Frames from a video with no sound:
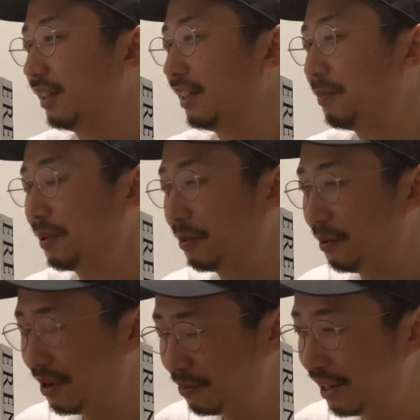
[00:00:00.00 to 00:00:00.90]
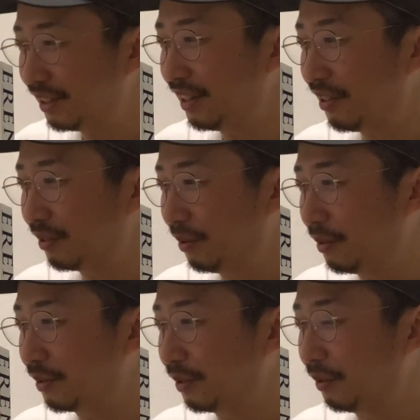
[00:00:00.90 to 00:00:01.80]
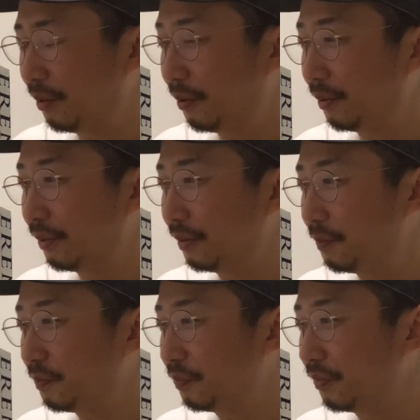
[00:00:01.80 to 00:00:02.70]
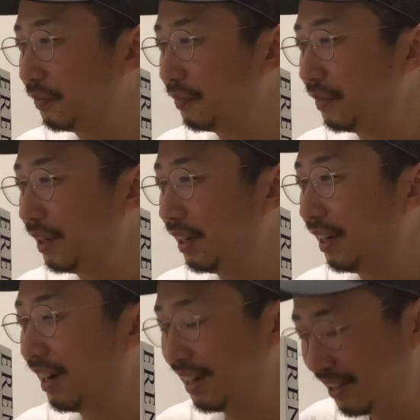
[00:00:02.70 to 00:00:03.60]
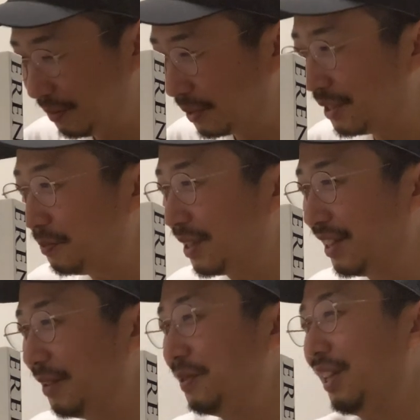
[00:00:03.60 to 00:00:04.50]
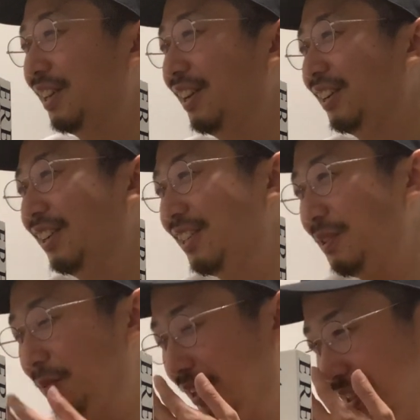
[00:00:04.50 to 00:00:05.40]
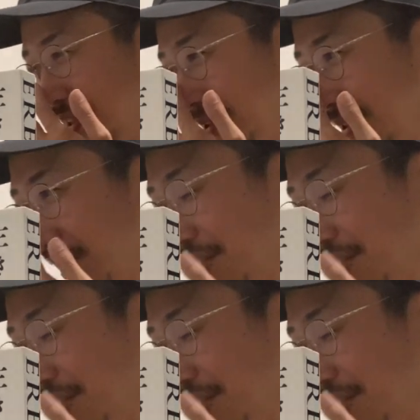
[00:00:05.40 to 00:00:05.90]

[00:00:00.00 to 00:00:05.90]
やっぱコアファンってなると、その、あ、いつもすいませんみたいな、なんかいつも同じ料理